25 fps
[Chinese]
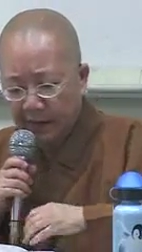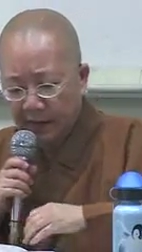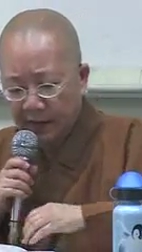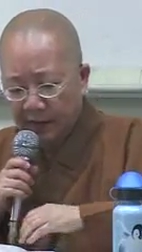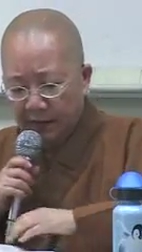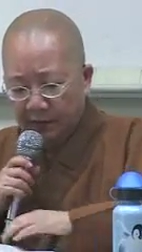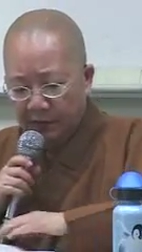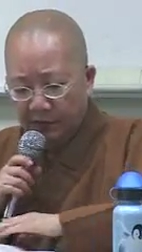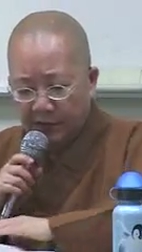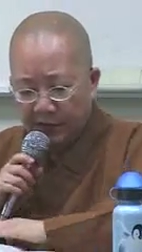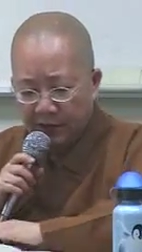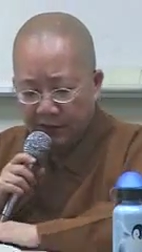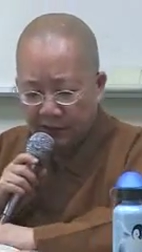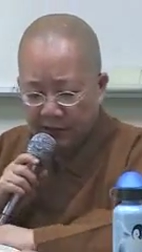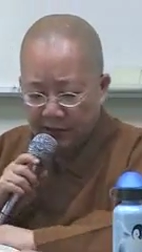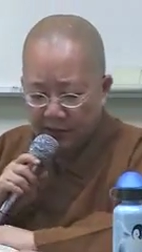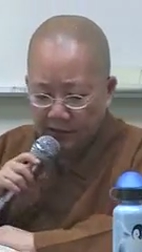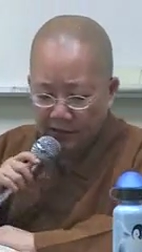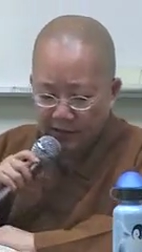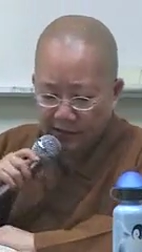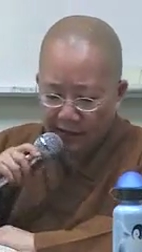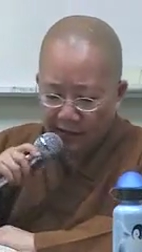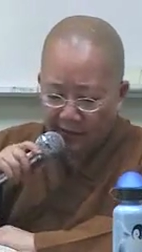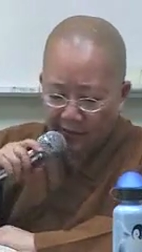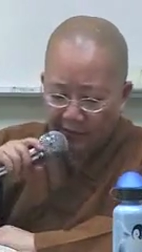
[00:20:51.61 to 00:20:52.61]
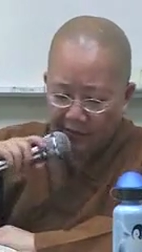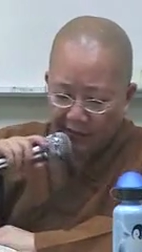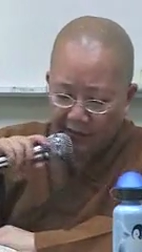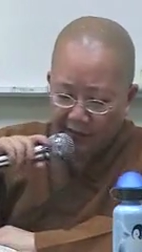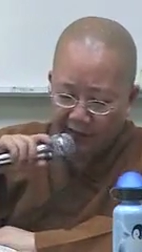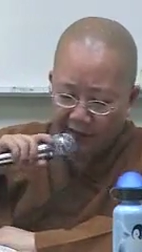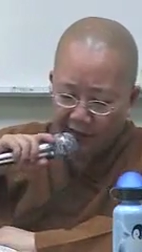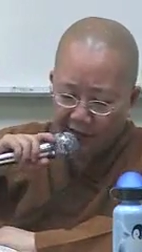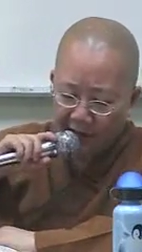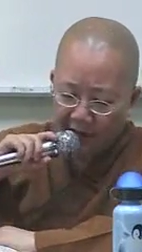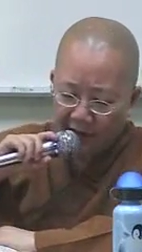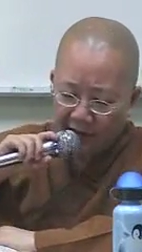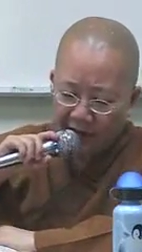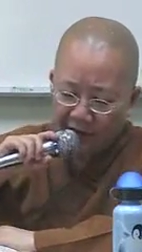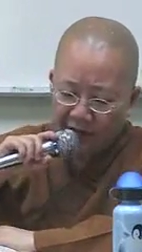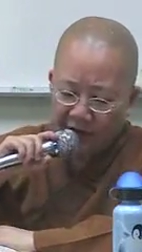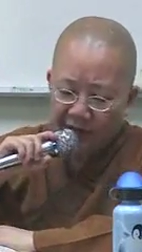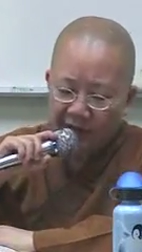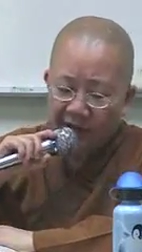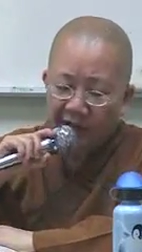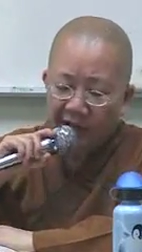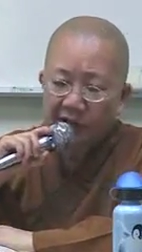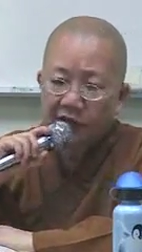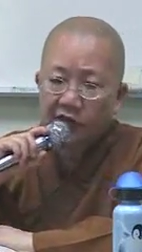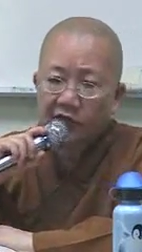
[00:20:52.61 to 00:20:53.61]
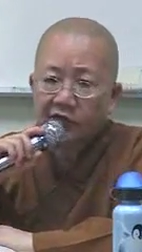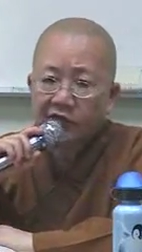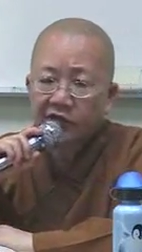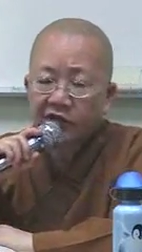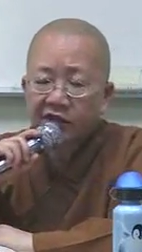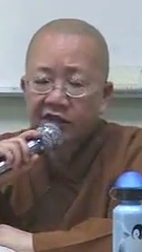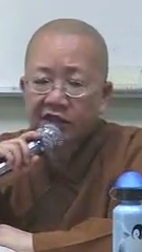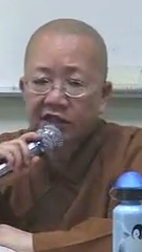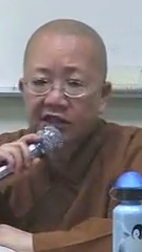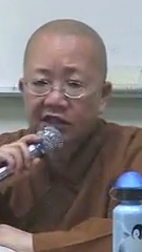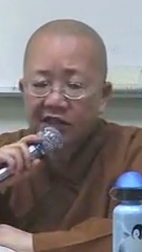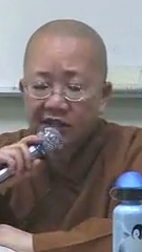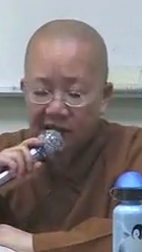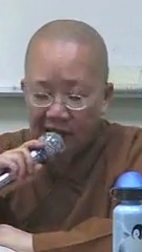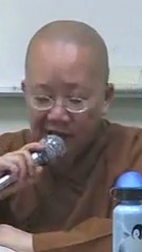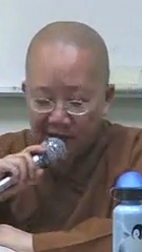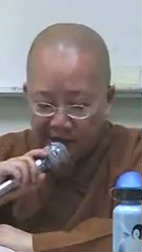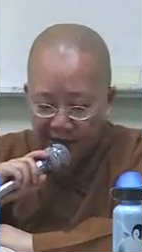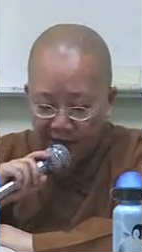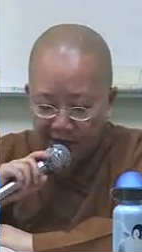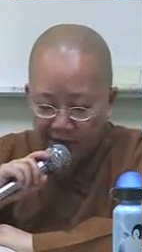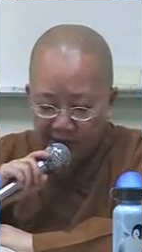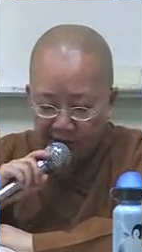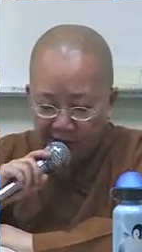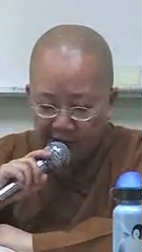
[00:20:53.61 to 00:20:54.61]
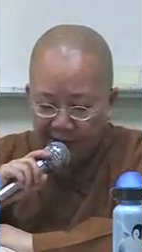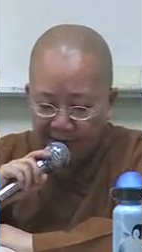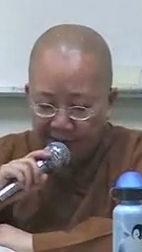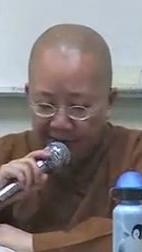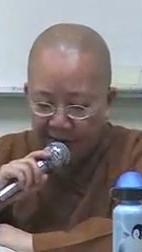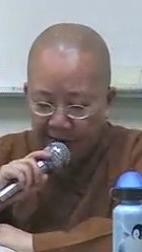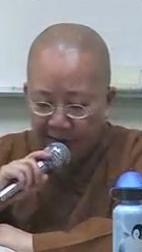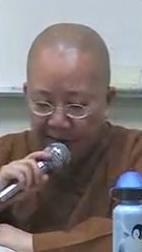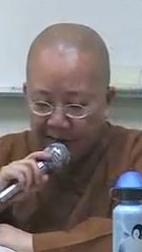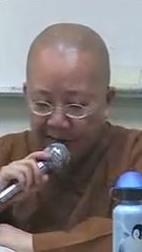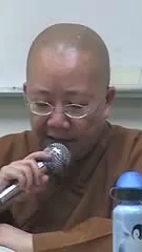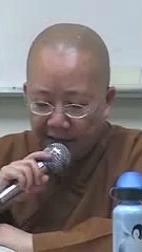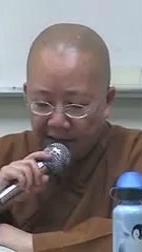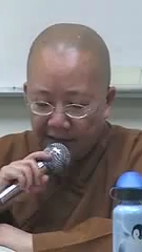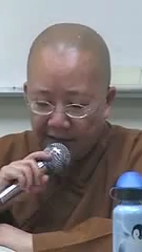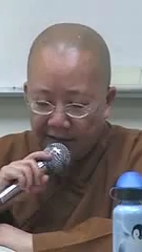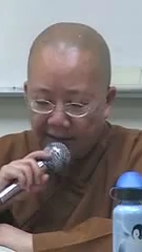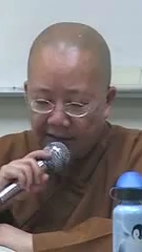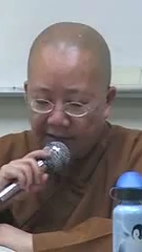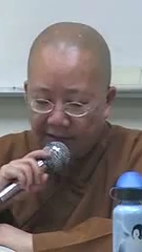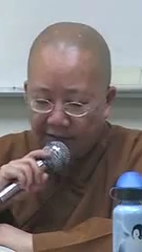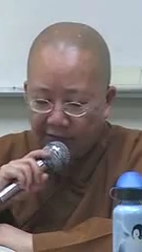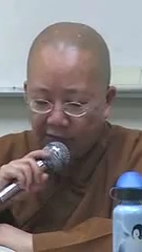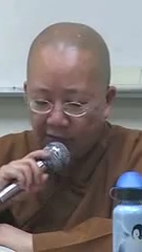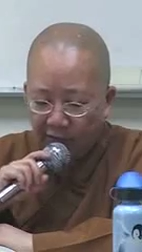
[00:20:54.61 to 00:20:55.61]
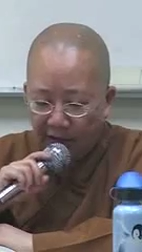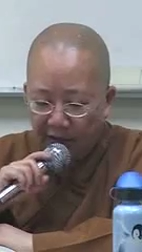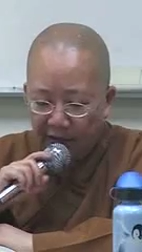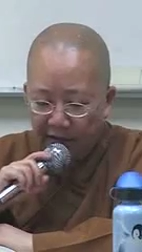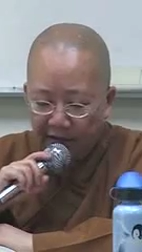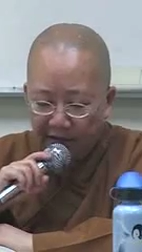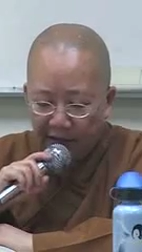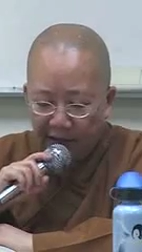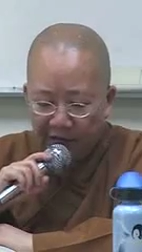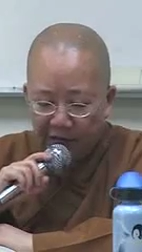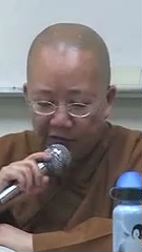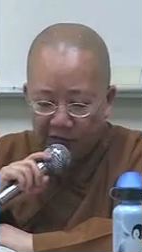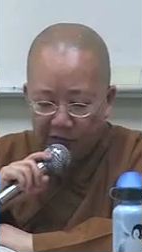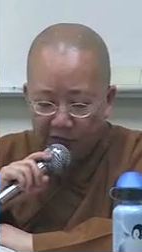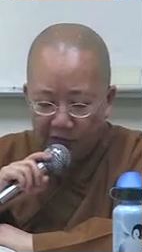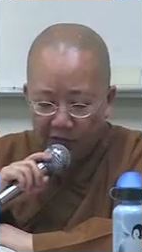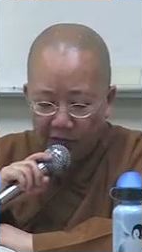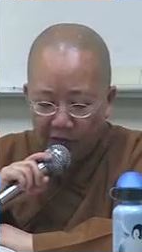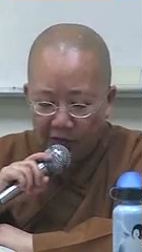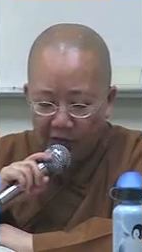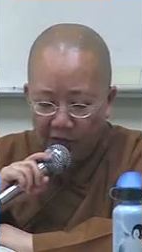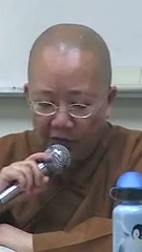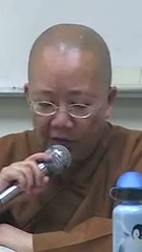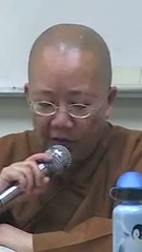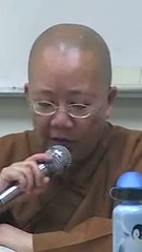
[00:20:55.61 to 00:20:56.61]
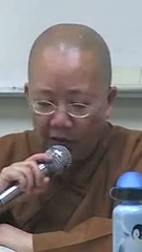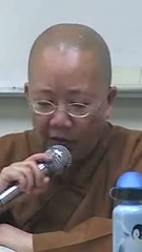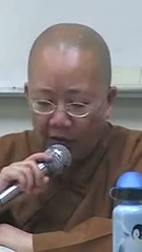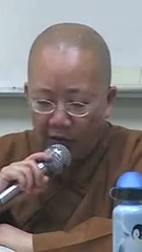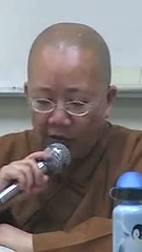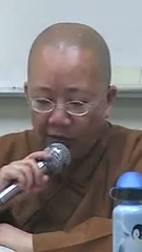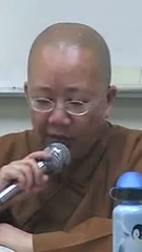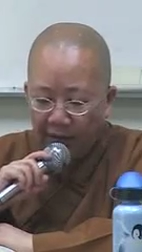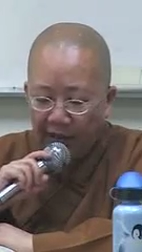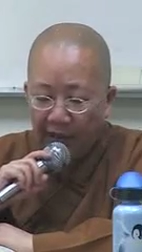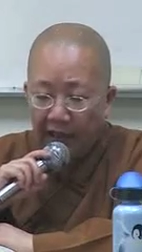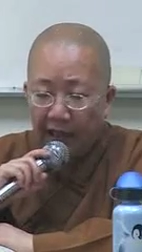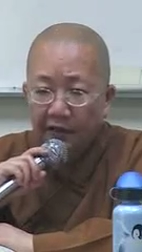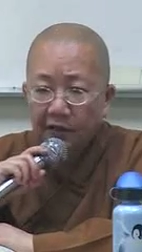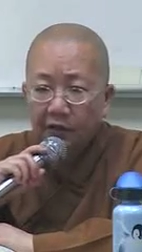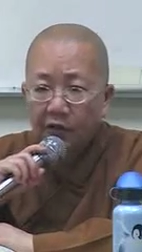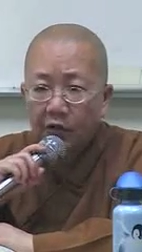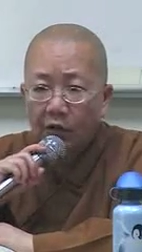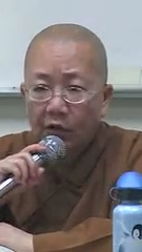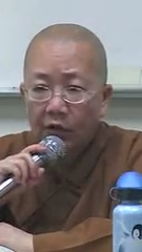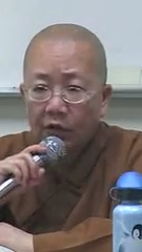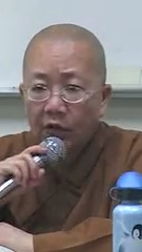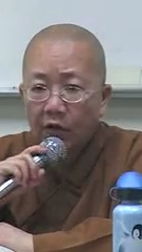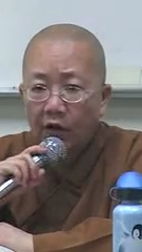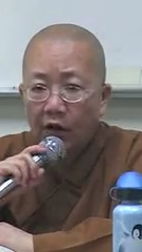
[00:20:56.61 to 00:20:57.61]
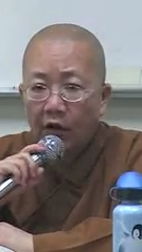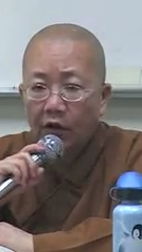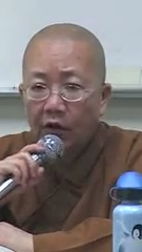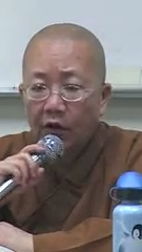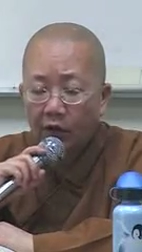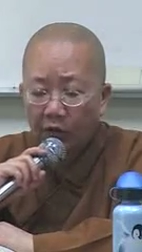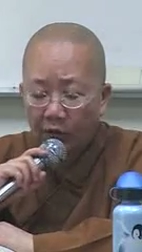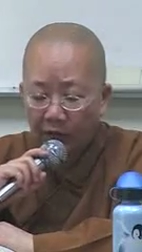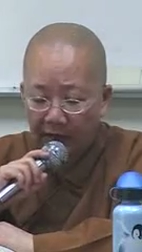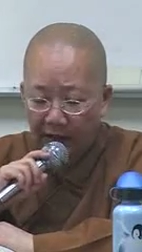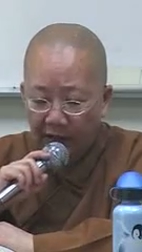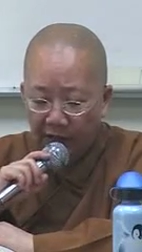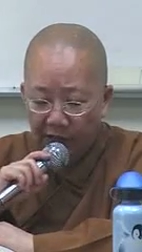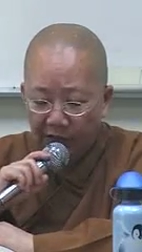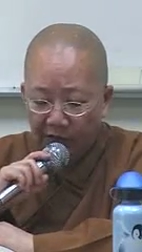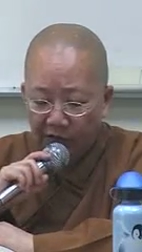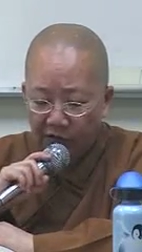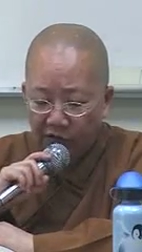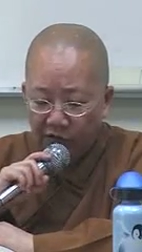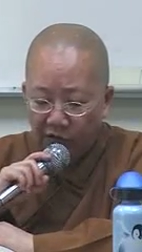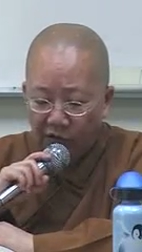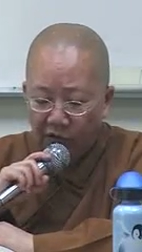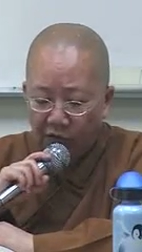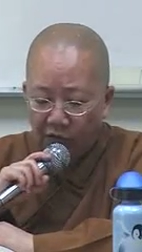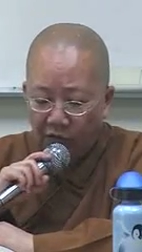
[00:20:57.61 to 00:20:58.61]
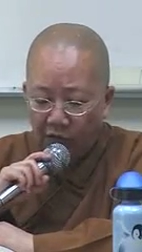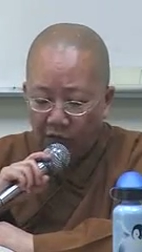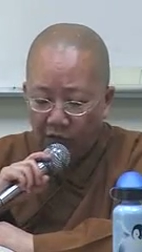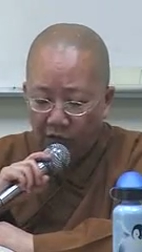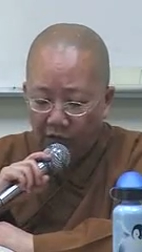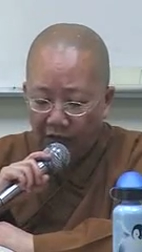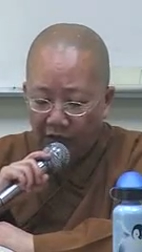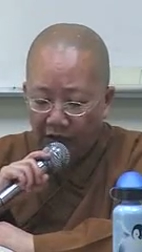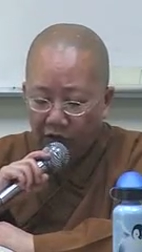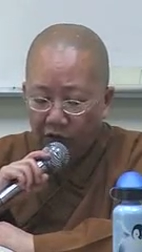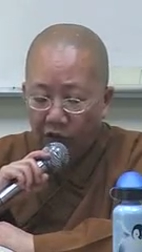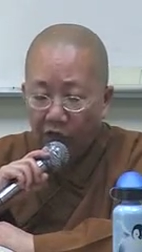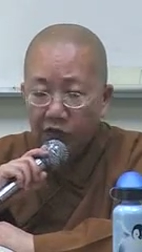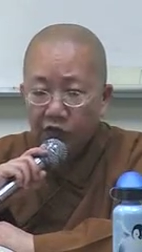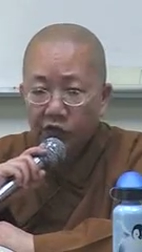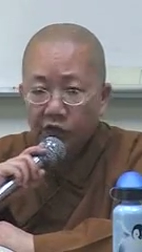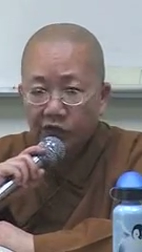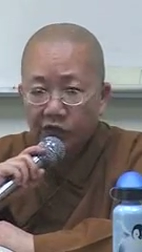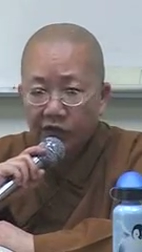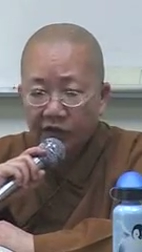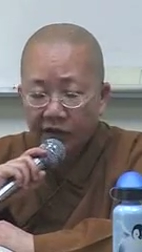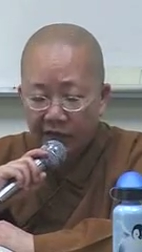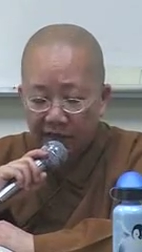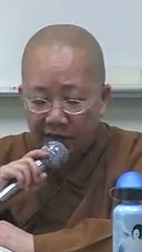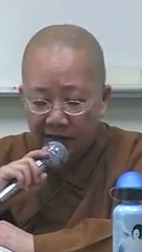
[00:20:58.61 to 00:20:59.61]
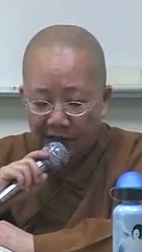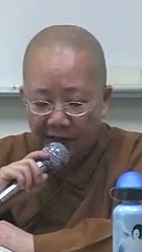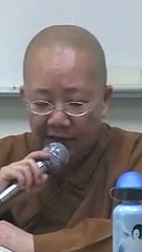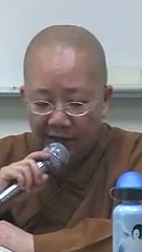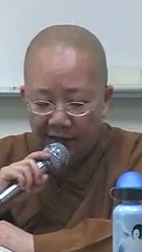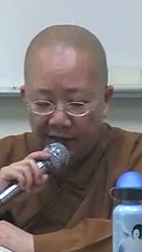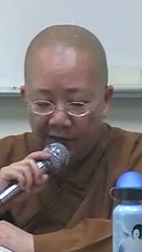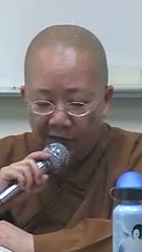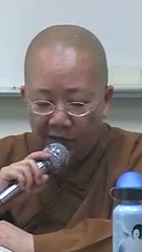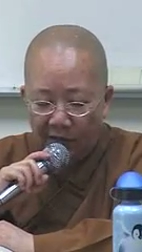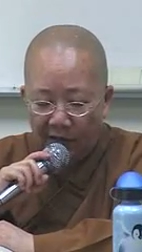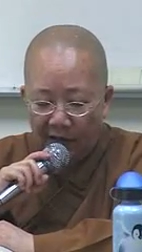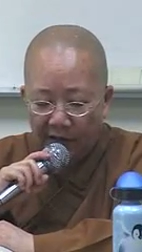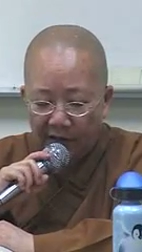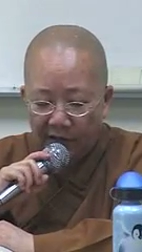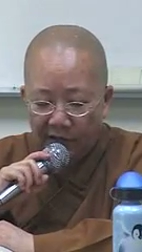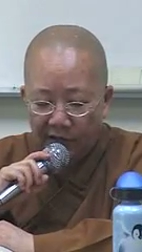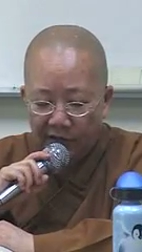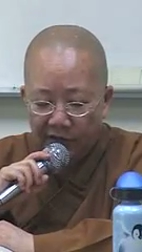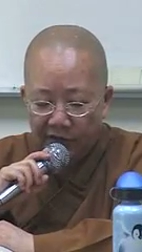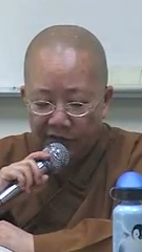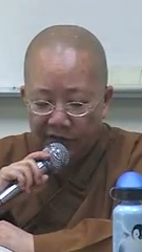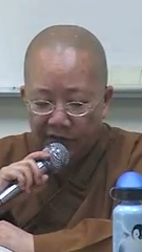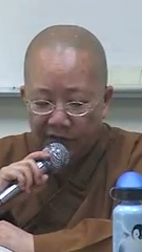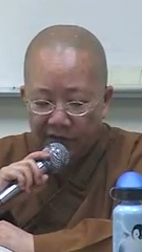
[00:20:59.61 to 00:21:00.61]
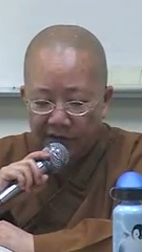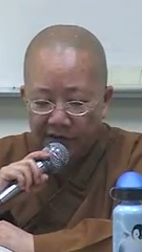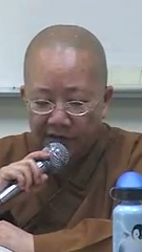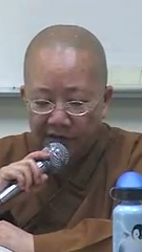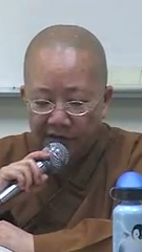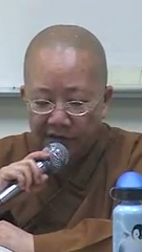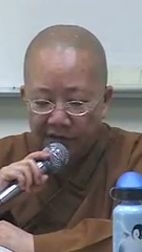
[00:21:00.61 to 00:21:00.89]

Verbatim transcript: 那么李清照呢，对这首词的叠字呢，非常的喜欢。他说欧阳公哦，欧阳文忠公，欧阳公做这个《蝶恋花》有“深